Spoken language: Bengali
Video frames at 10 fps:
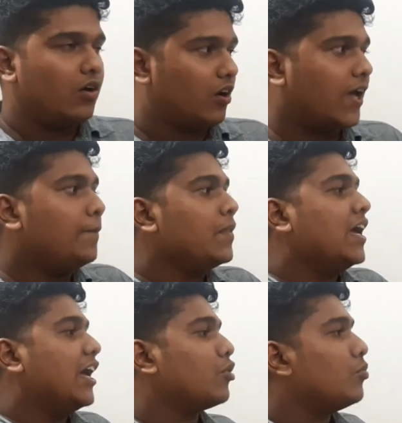ওকে
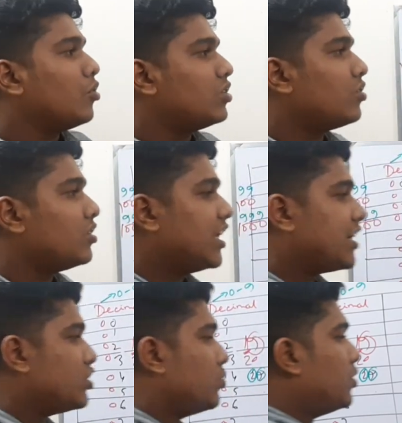এরকম করতে করতে
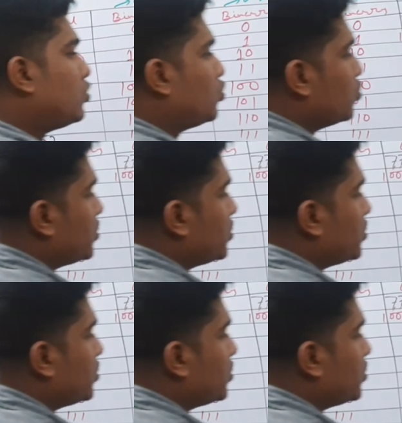একটা সময় টু